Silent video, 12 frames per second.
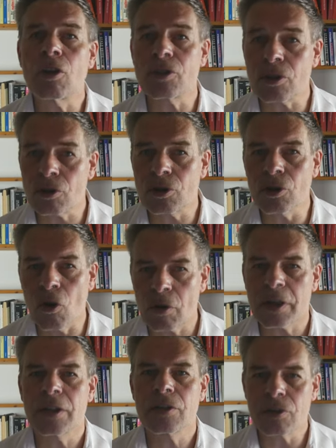
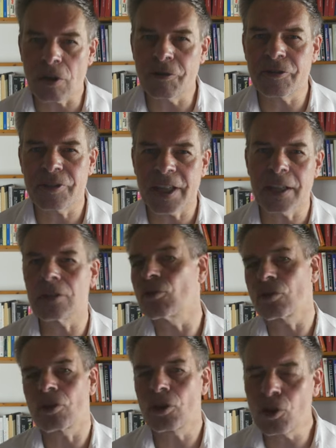Konstruktion, Software
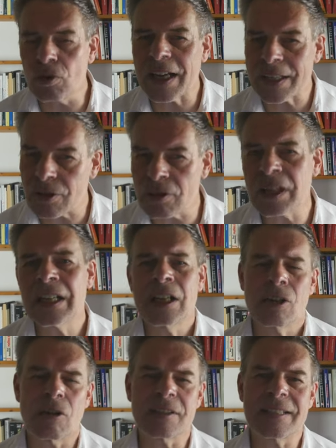und Zulassung
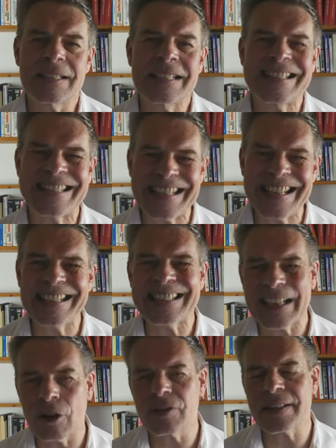kosten
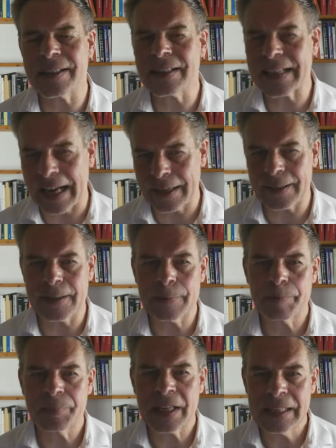10.000 Taler.
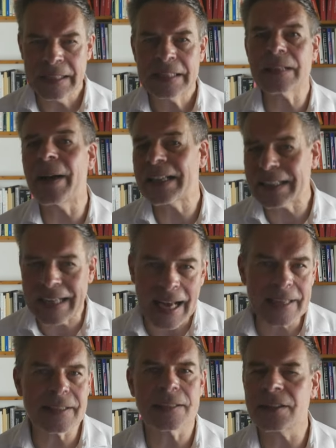Die
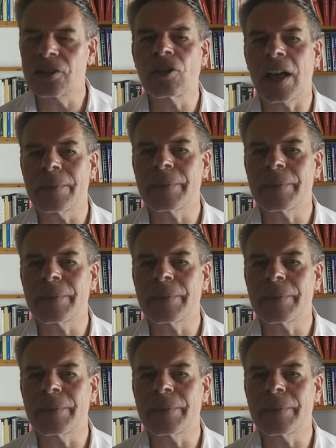Materialien sind noch